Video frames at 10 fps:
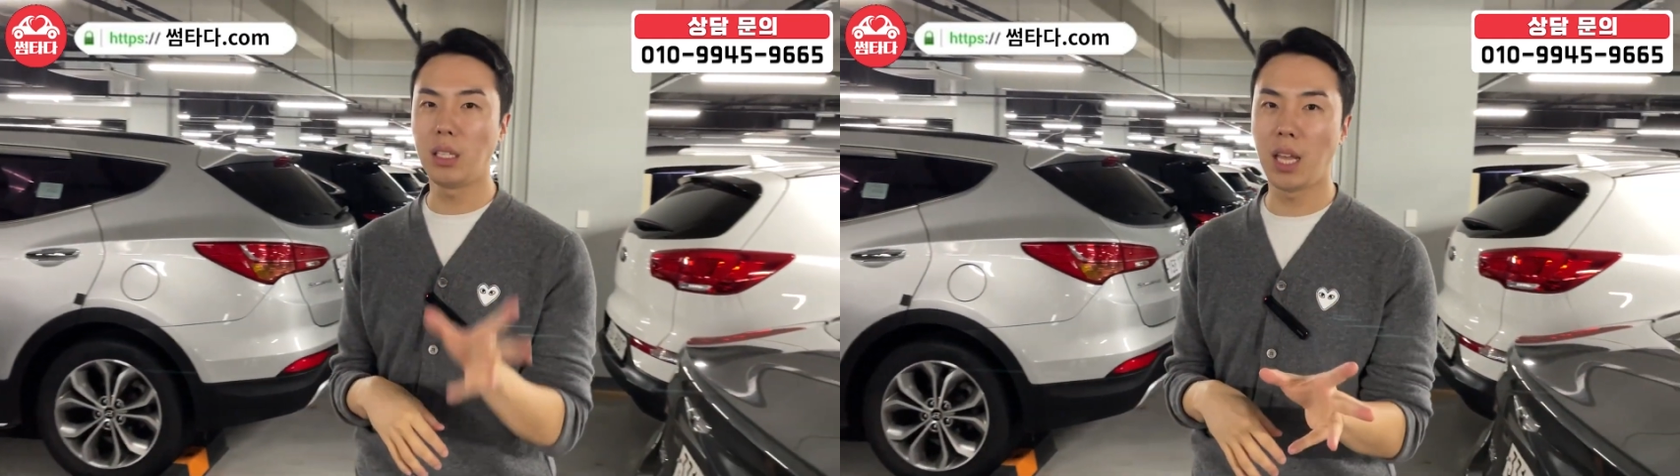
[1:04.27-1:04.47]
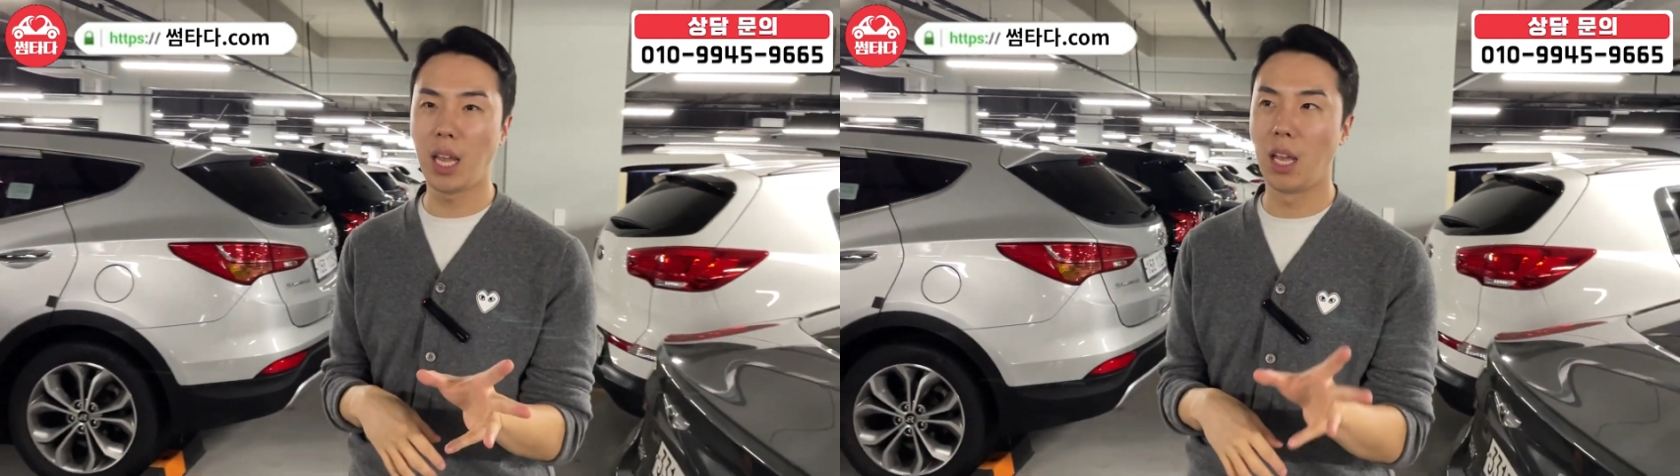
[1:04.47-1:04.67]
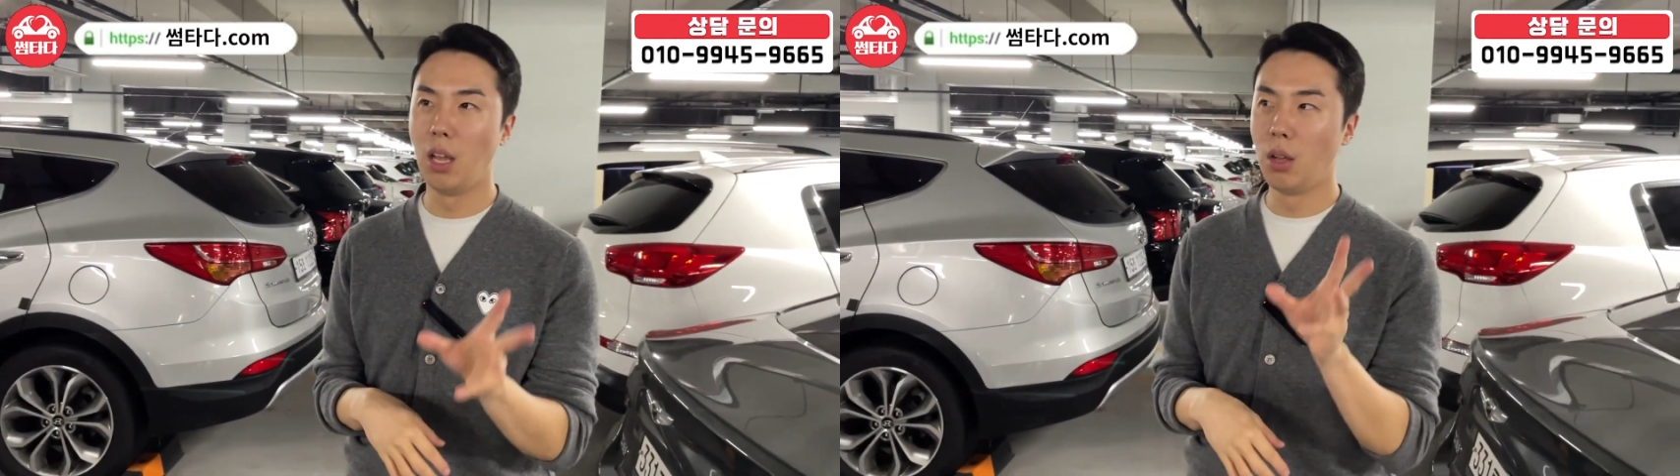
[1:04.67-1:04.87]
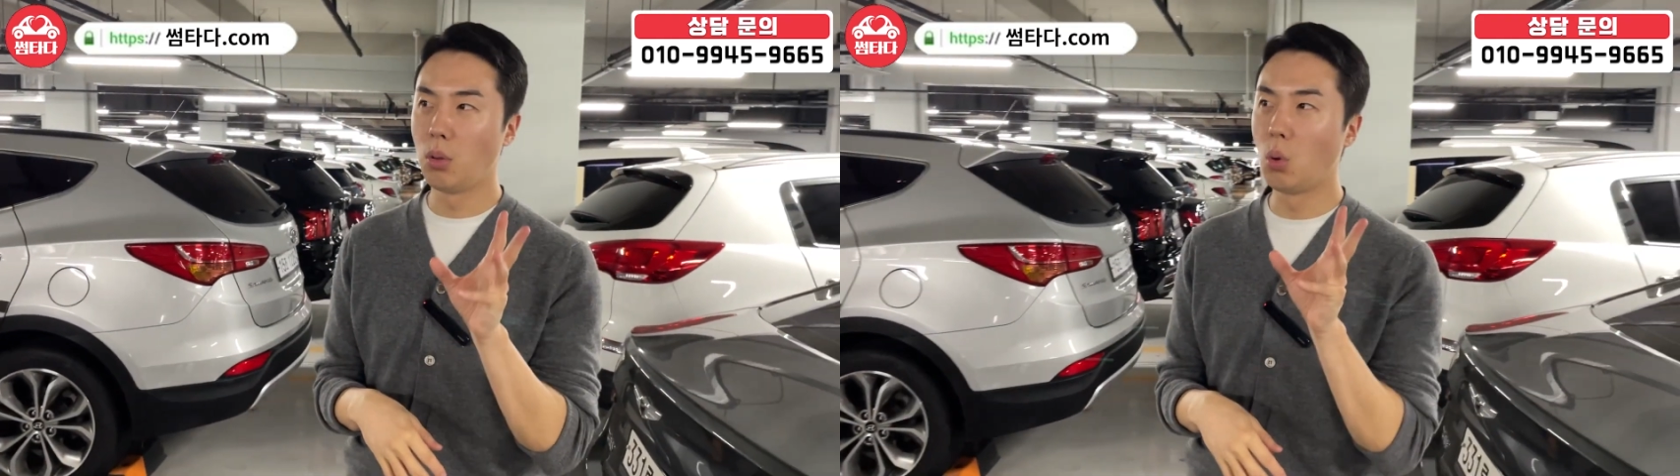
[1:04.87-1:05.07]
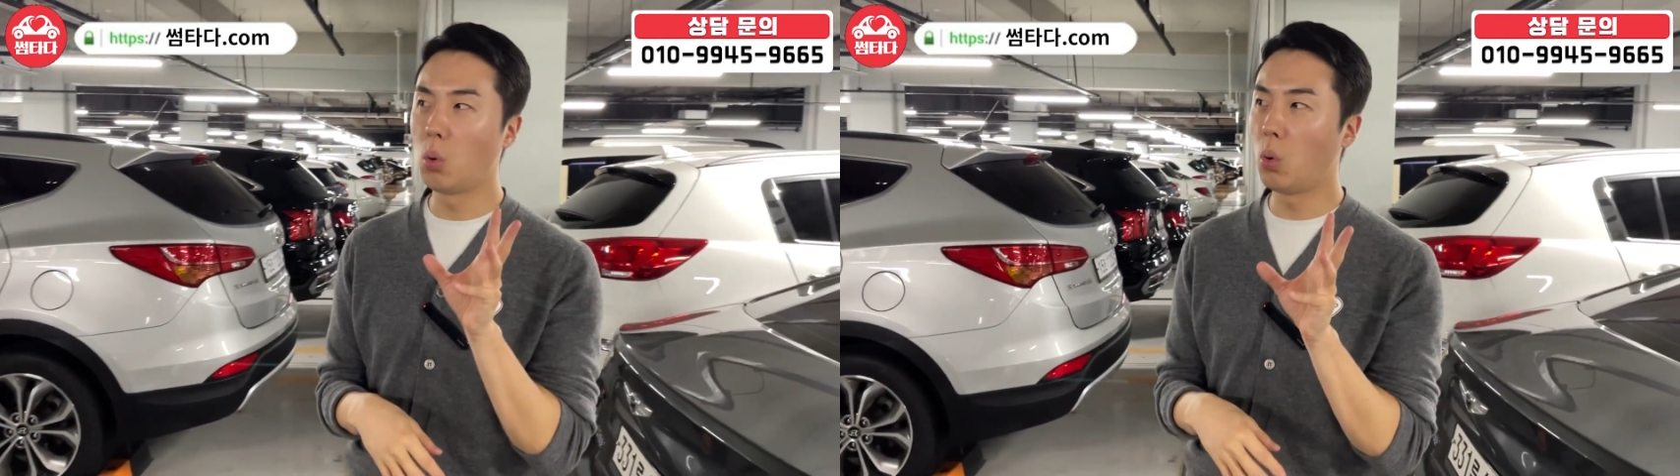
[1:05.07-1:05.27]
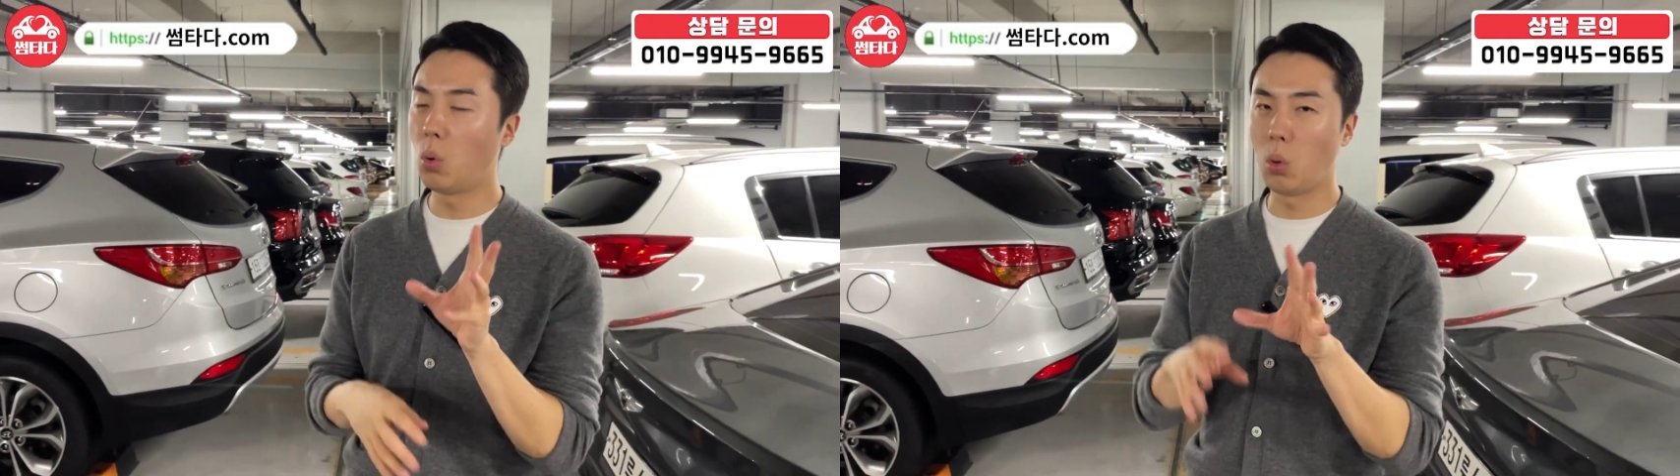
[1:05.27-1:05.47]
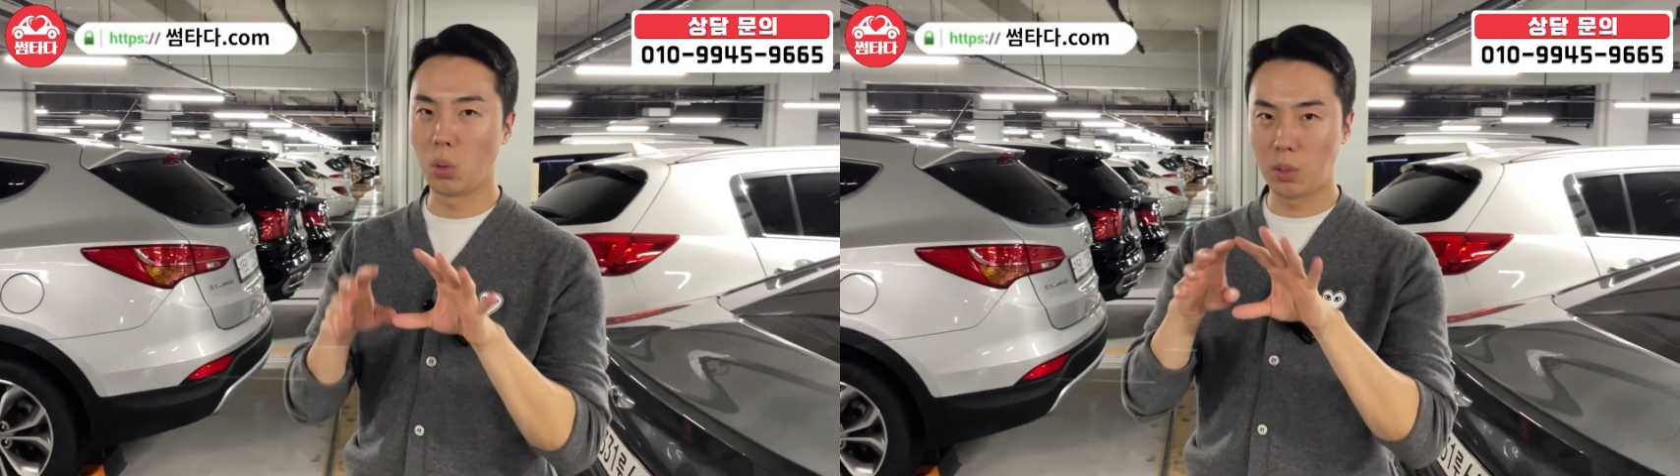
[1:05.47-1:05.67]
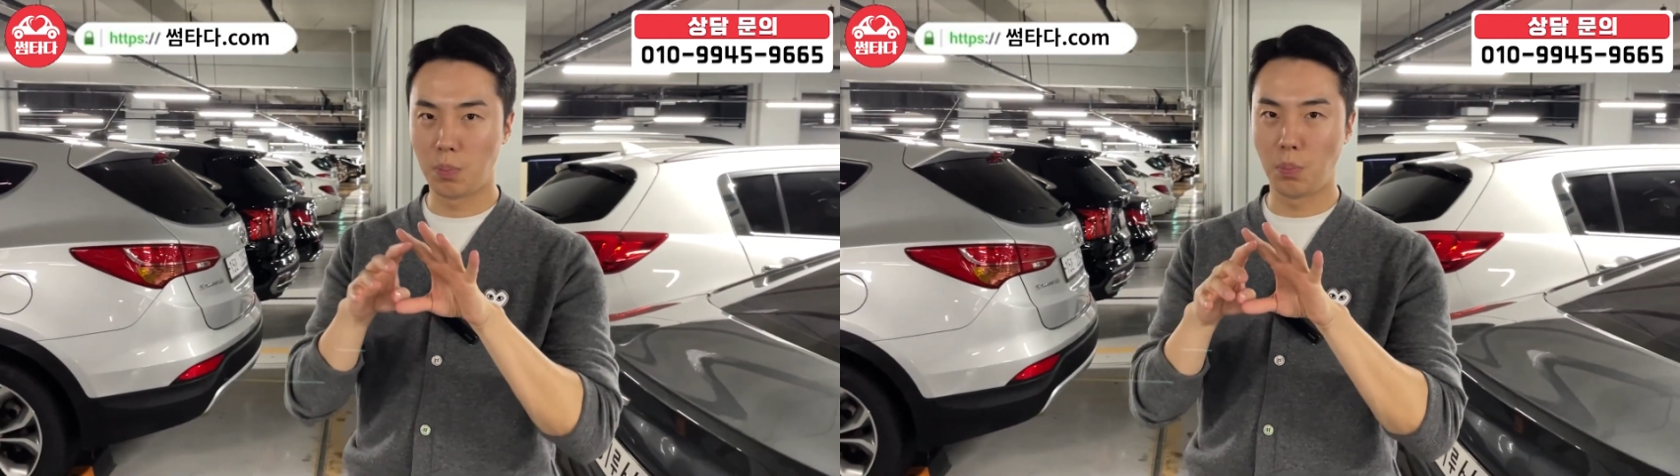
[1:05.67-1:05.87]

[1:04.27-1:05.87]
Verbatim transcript: 때 요거